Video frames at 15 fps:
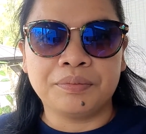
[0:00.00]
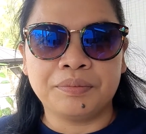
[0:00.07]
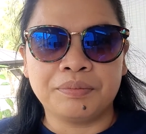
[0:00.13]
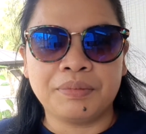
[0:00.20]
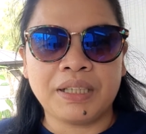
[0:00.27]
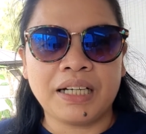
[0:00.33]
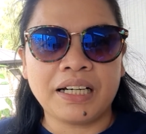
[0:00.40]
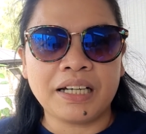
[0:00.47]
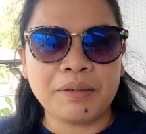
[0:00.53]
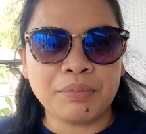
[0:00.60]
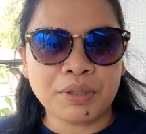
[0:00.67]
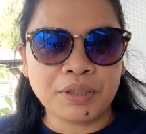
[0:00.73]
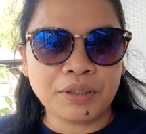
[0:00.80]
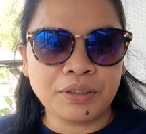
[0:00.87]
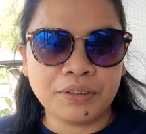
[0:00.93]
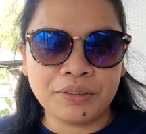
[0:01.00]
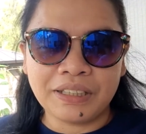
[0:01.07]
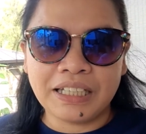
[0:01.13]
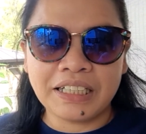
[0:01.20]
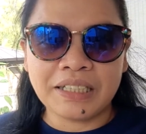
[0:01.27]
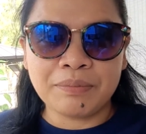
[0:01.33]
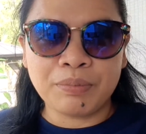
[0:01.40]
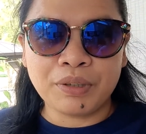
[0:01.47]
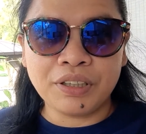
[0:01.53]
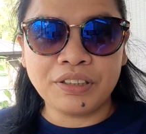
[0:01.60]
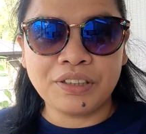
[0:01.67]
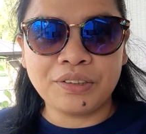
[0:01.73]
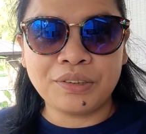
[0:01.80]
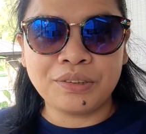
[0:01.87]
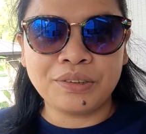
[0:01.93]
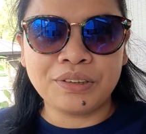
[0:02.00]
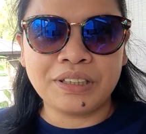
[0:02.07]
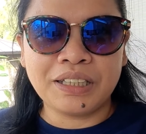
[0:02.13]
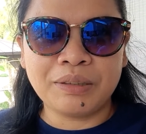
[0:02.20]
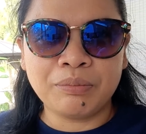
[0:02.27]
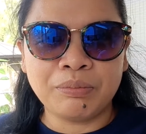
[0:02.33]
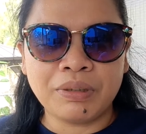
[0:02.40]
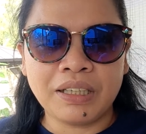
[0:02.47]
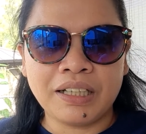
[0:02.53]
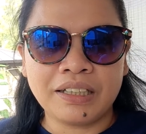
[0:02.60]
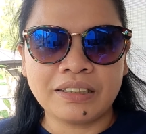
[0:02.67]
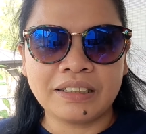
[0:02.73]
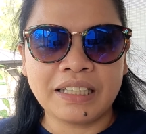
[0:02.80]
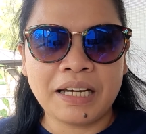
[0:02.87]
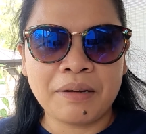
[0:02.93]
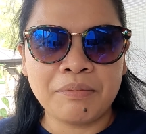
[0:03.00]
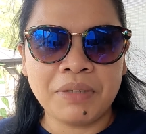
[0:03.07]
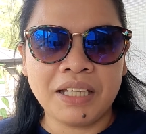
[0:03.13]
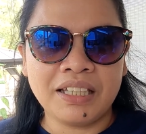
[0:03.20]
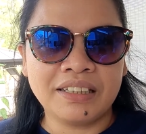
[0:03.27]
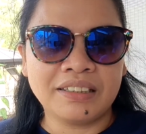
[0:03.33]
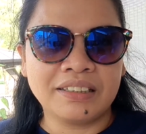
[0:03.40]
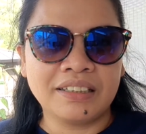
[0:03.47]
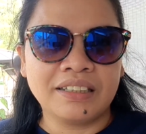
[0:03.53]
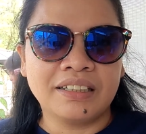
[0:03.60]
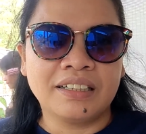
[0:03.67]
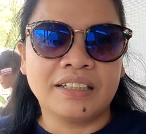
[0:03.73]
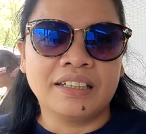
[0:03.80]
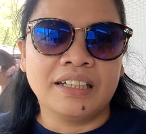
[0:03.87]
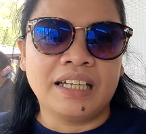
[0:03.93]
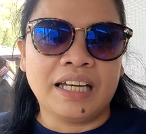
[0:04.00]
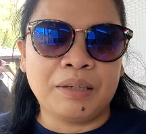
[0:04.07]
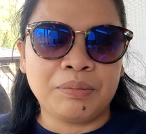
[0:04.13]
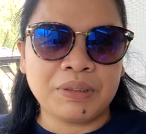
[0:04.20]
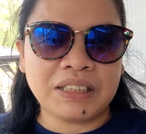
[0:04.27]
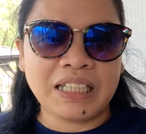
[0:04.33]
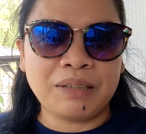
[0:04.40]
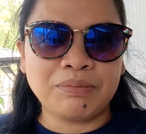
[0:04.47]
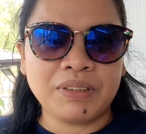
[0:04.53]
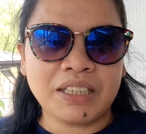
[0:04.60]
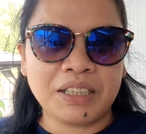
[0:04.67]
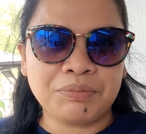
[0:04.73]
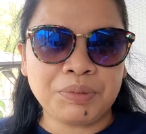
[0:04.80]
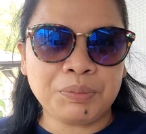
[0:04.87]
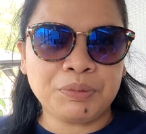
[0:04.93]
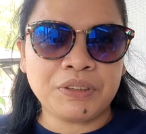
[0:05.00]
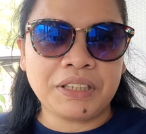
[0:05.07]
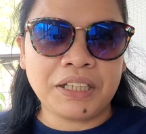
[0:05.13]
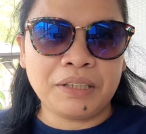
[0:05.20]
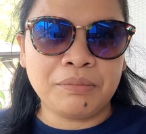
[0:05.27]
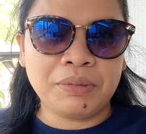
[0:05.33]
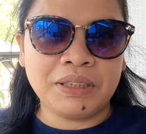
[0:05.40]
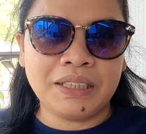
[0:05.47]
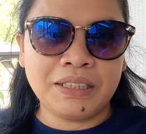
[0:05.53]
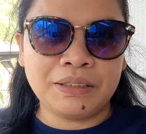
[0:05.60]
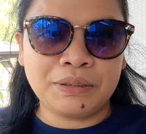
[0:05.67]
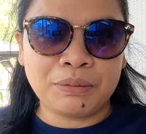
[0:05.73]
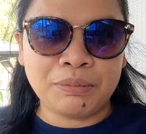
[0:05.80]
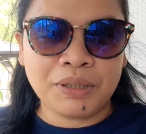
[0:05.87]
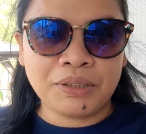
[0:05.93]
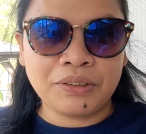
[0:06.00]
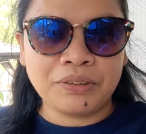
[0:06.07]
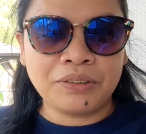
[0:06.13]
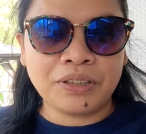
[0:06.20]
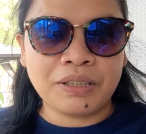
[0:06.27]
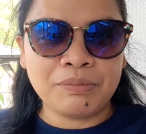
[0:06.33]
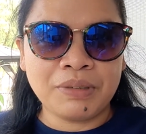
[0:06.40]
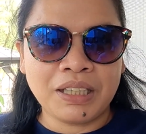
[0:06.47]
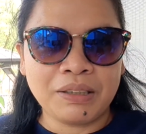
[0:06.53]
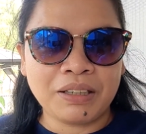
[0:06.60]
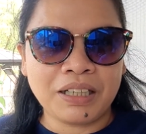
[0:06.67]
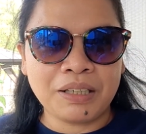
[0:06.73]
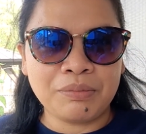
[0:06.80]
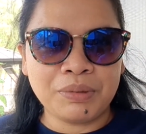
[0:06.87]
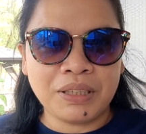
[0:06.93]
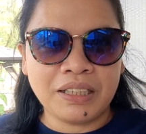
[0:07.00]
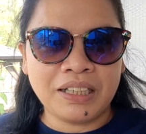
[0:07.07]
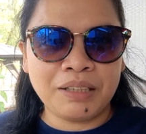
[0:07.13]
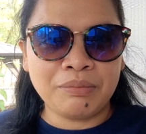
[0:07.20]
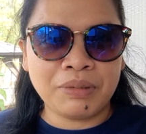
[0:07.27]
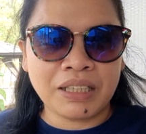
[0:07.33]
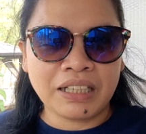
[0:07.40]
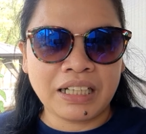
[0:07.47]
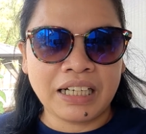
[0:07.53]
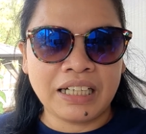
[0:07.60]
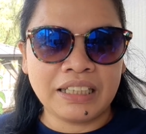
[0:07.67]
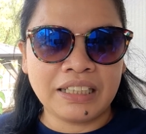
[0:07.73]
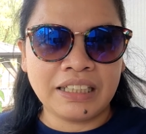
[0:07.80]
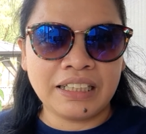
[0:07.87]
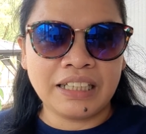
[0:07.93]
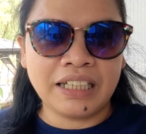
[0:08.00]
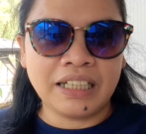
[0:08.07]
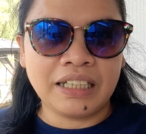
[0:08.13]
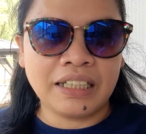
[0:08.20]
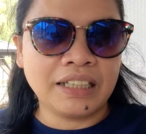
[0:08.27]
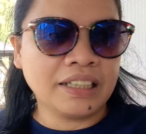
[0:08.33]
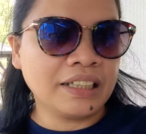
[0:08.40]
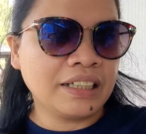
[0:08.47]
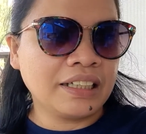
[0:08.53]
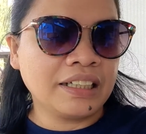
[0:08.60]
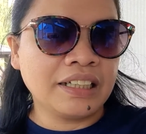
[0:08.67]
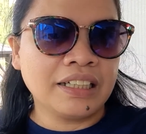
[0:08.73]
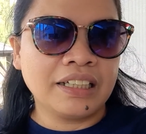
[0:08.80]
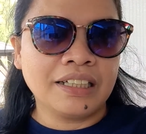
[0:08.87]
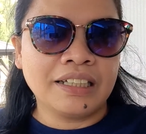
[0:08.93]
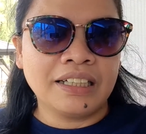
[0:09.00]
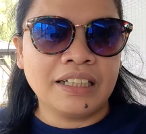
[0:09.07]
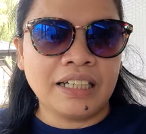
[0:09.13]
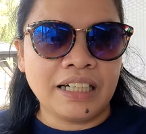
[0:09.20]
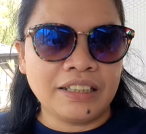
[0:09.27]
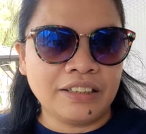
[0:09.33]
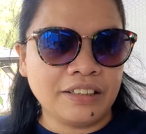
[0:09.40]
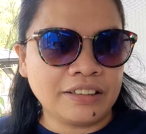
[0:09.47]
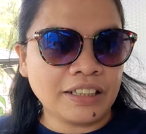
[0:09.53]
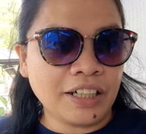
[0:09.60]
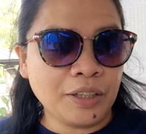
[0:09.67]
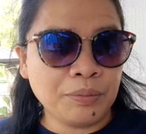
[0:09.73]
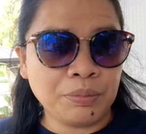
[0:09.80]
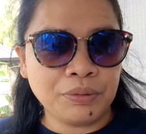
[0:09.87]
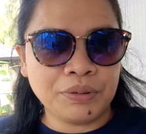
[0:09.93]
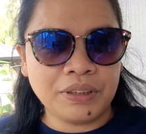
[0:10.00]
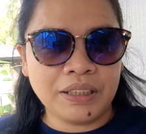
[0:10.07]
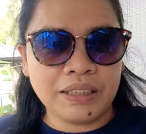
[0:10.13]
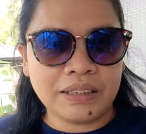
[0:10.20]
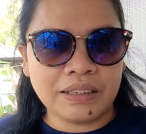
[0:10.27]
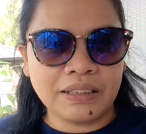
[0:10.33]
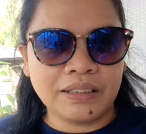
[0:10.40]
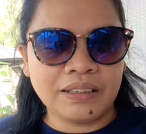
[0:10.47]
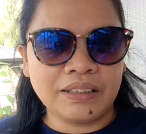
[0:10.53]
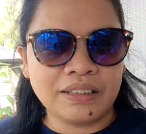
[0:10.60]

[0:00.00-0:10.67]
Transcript: Mga kabarot ko, lagi po kayo nanonood ng vlog namin every time na nagpupunta kami dito, meron kami kaibigang Amerikana na ano, nakaupo dito.